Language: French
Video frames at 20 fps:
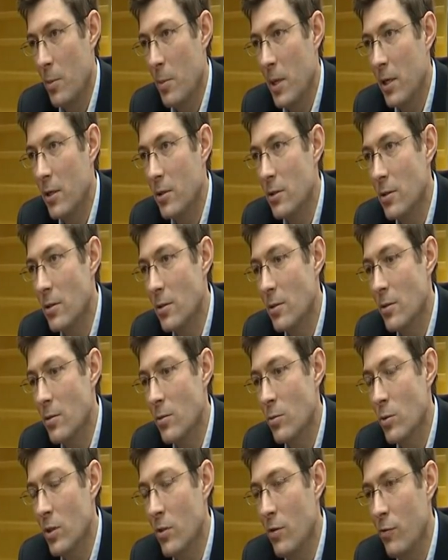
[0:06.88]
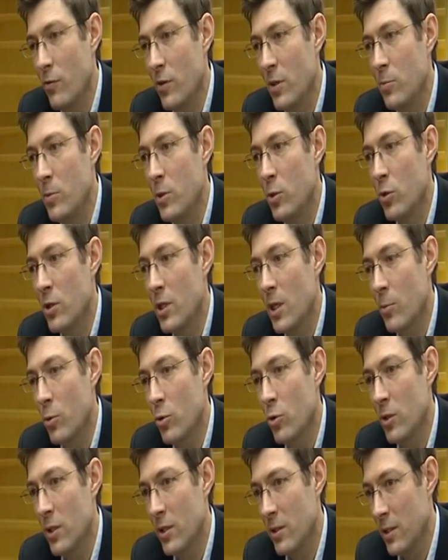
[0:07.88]
ben, On avait fait un bilan
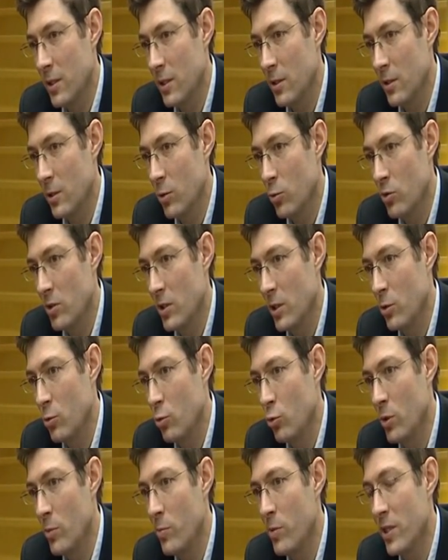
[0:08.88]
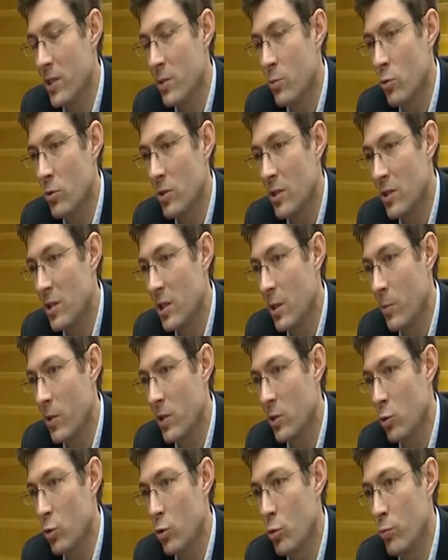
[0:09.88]
carbone en interne et on sait que nos déplacements, c'est ce qui
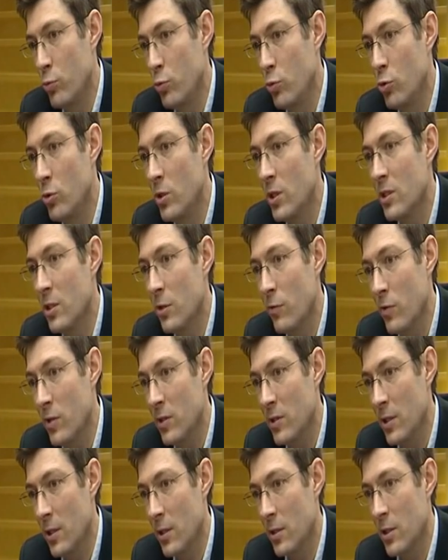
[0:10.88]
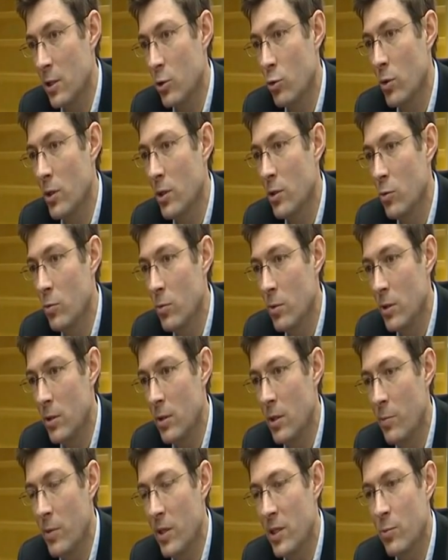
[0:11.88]
représente le plus de gaz à effet de serre, que ce soit les,
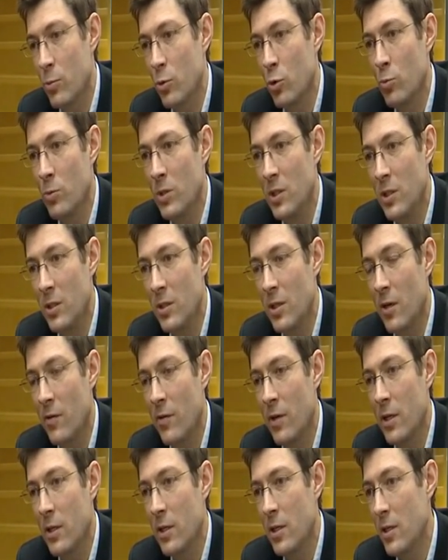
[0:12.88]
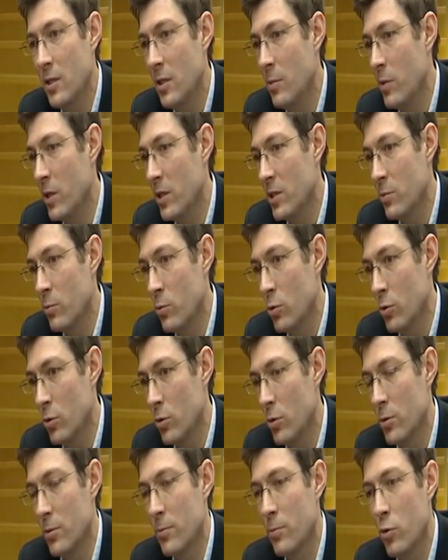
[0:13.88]
déplacements domicile-travail et les déplacements
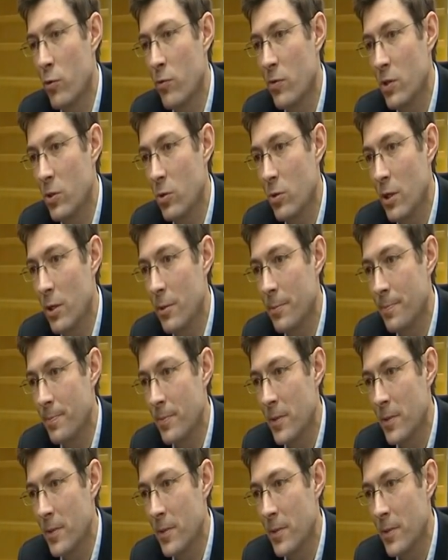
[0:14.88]
euh, professionnels.